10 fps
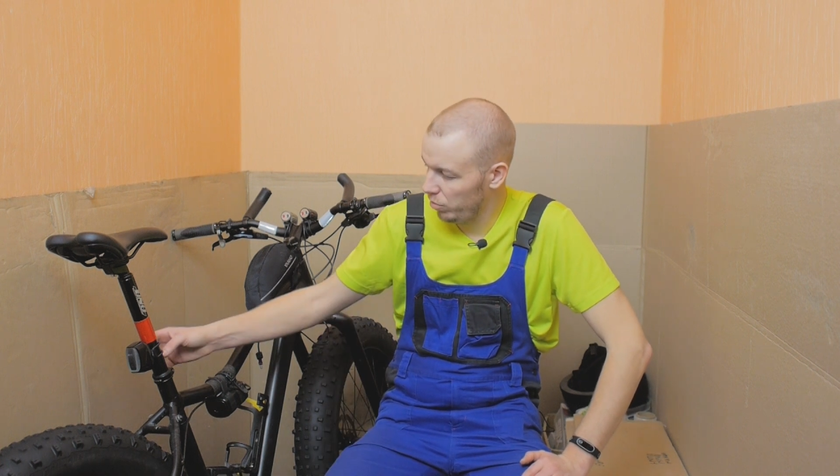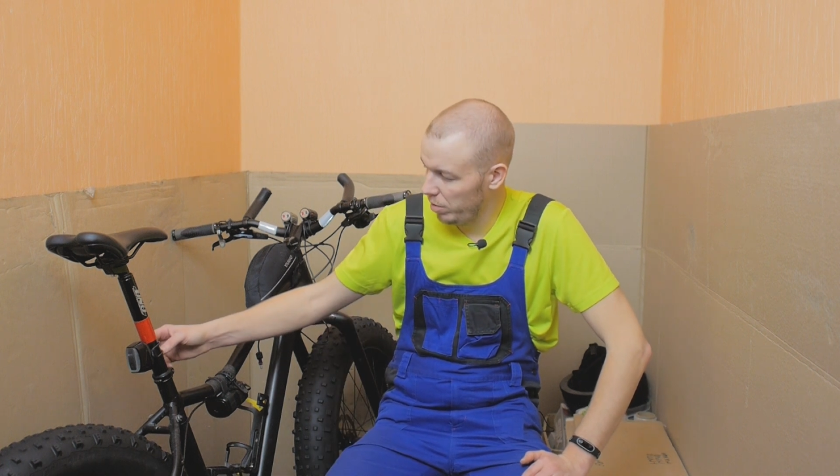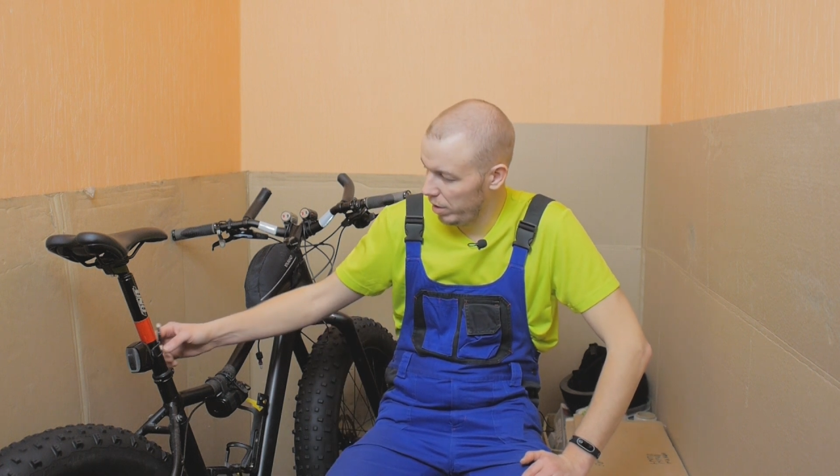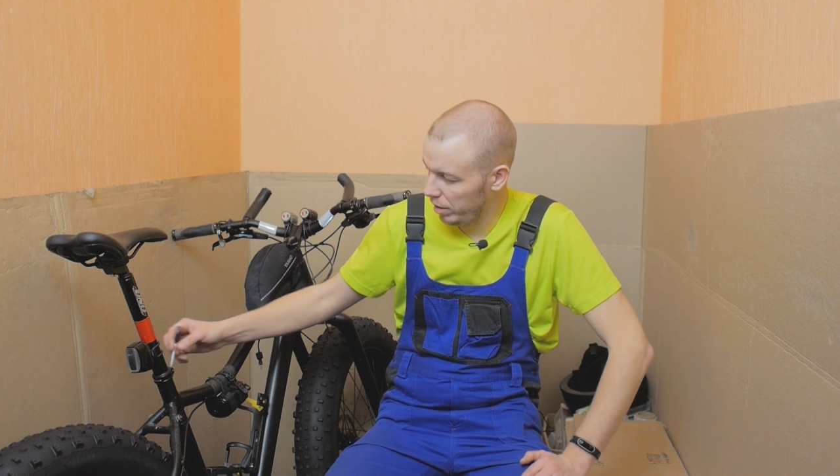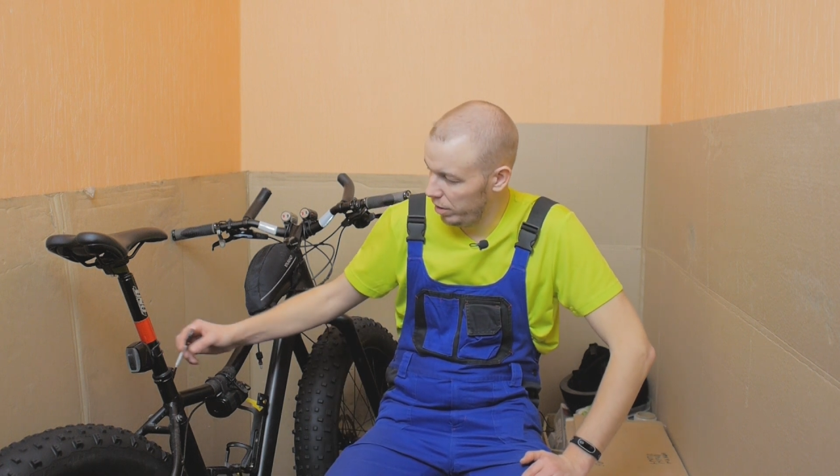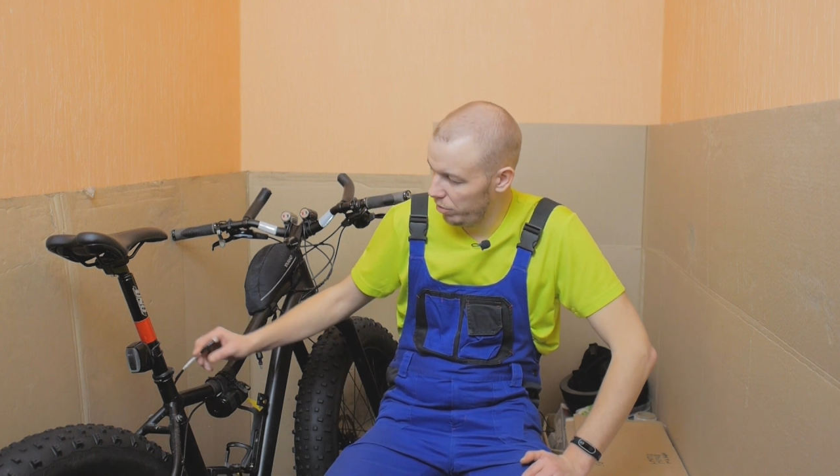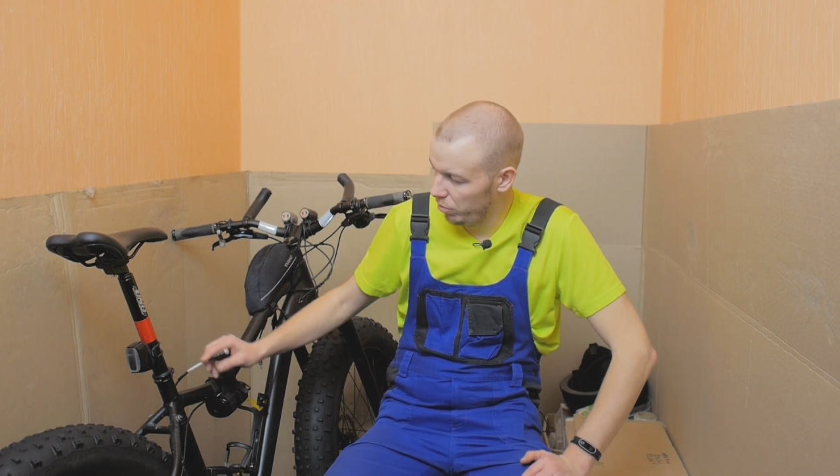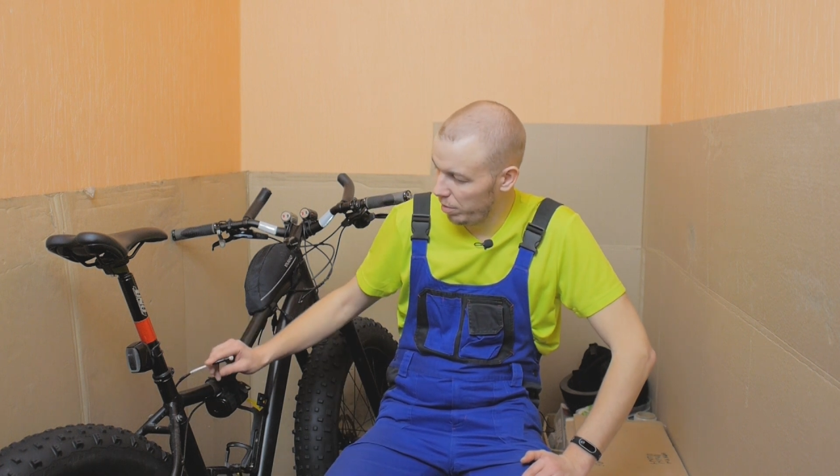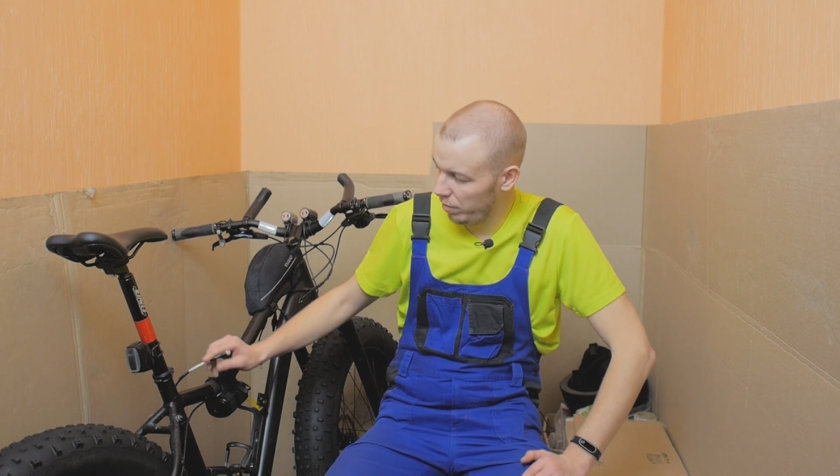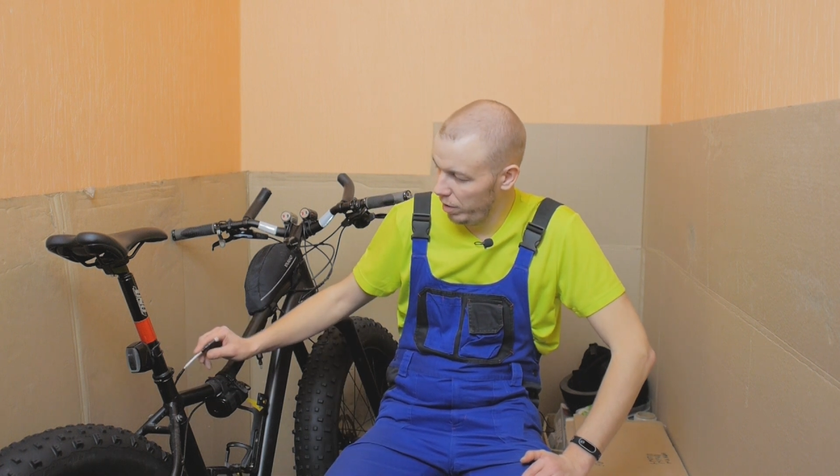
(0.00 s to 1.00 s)
убирать
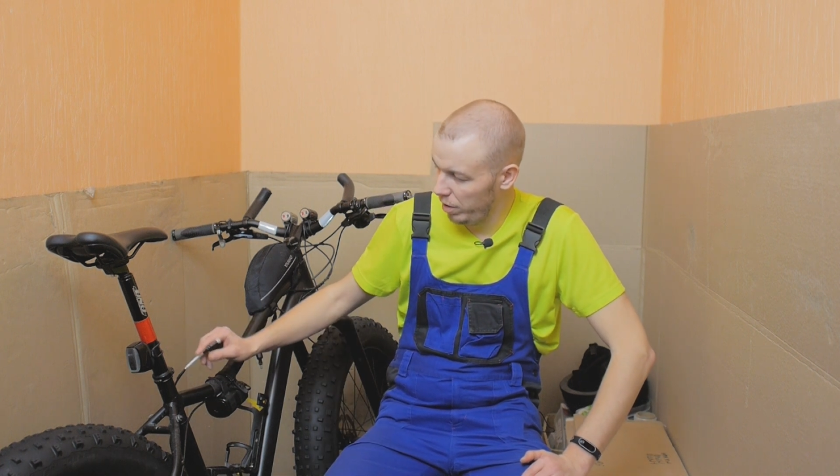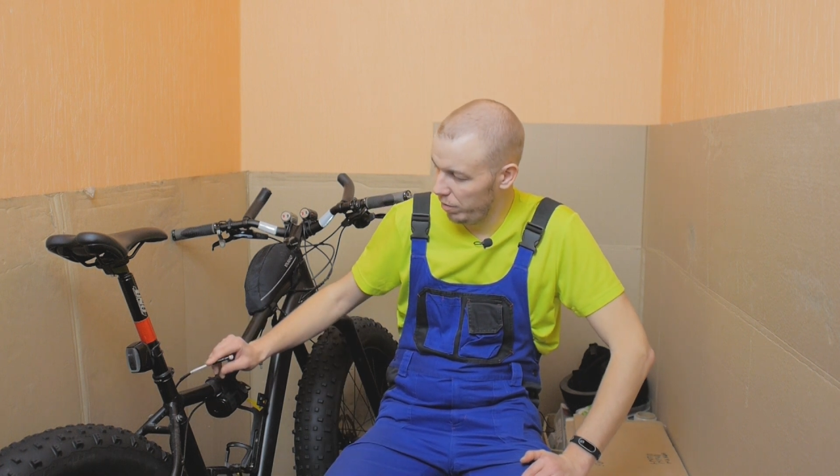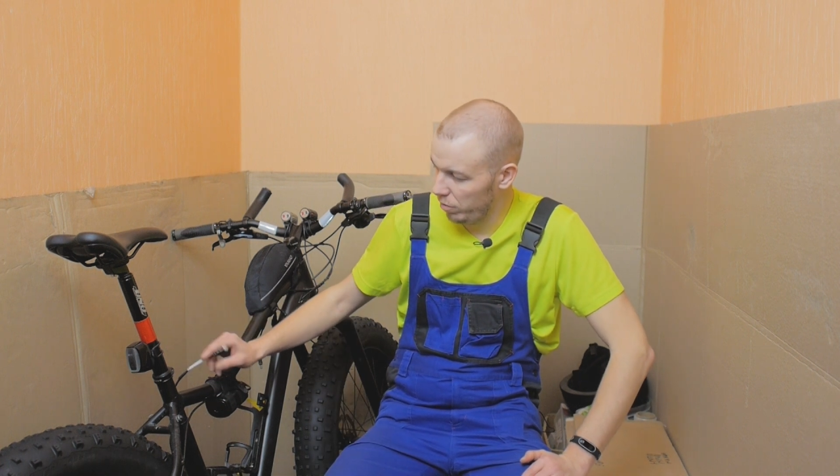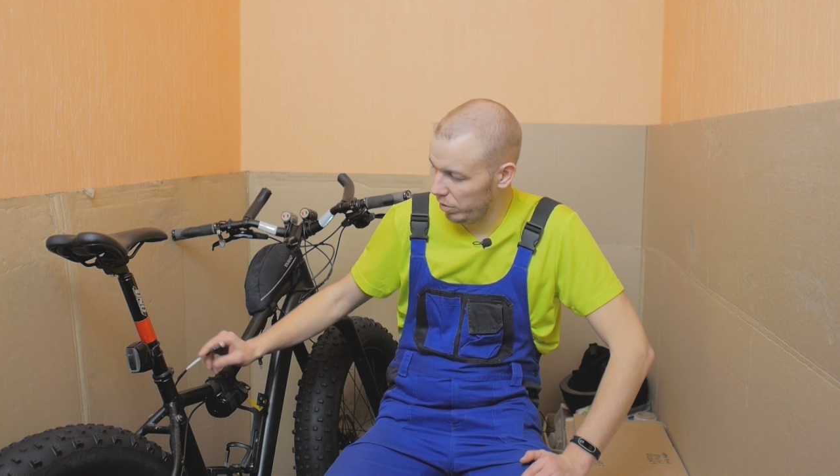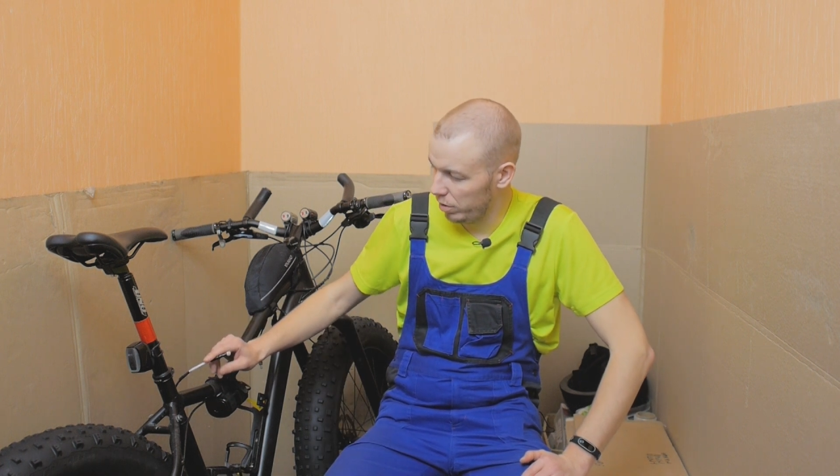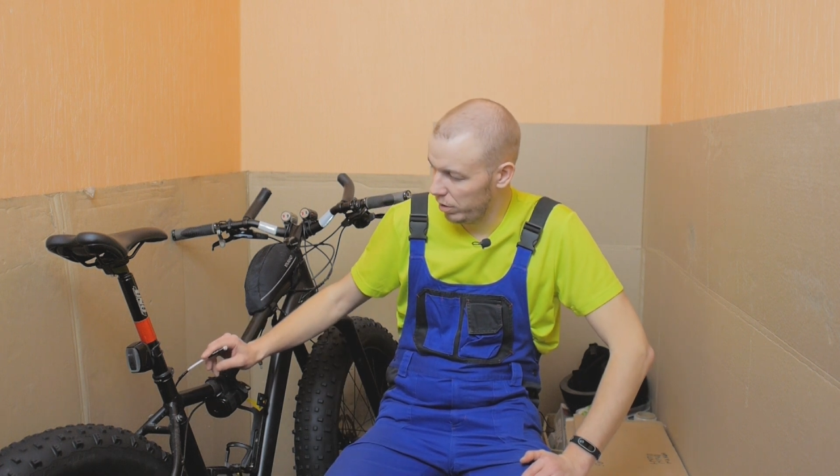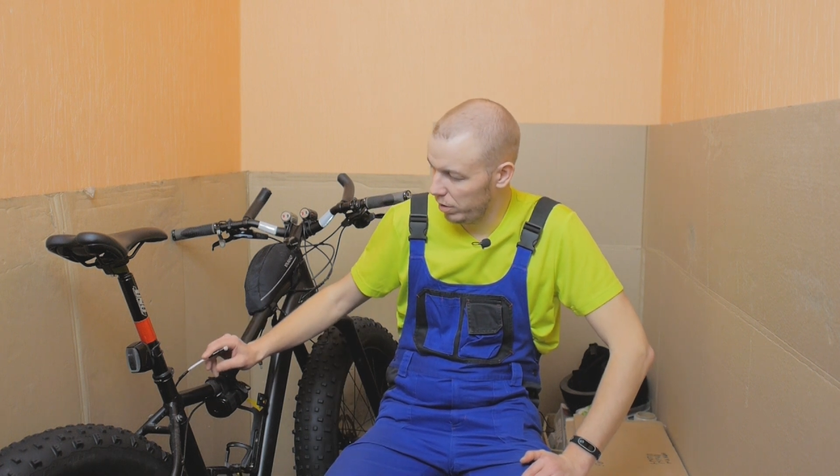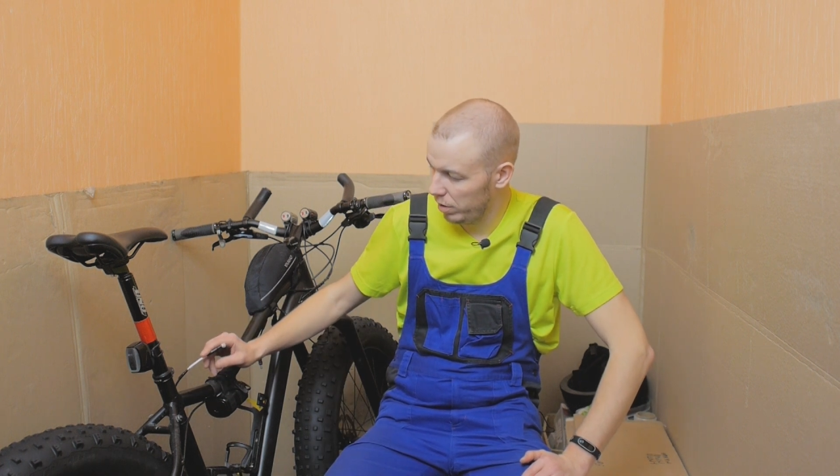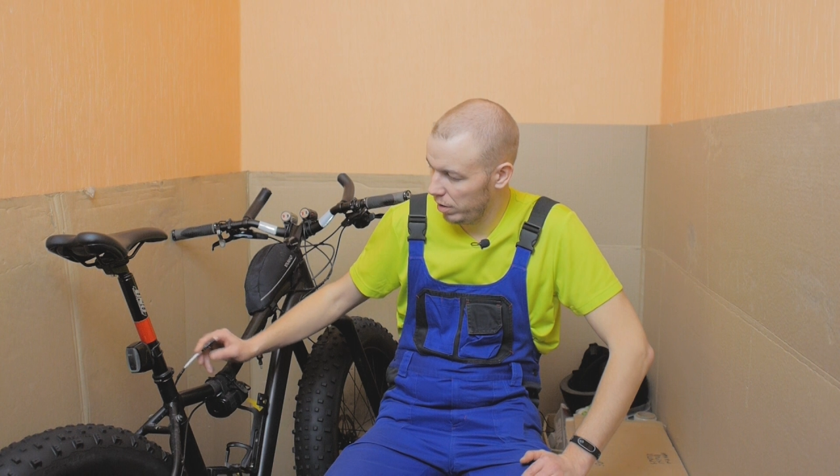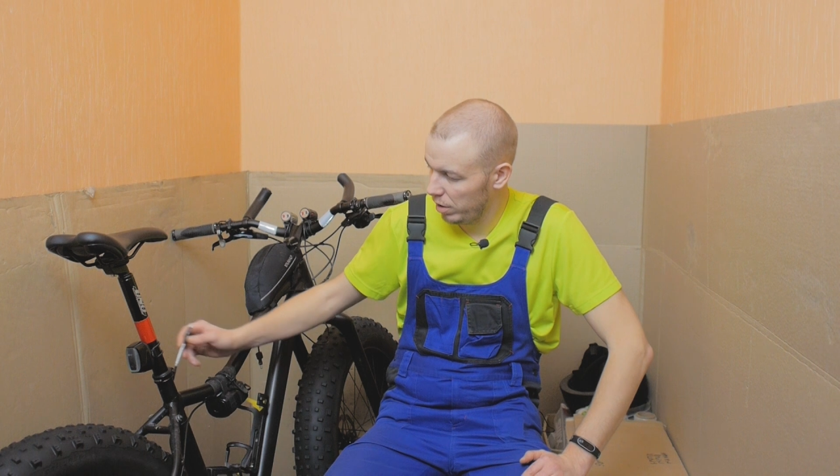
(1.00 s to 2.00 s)
линию управления, и вот она.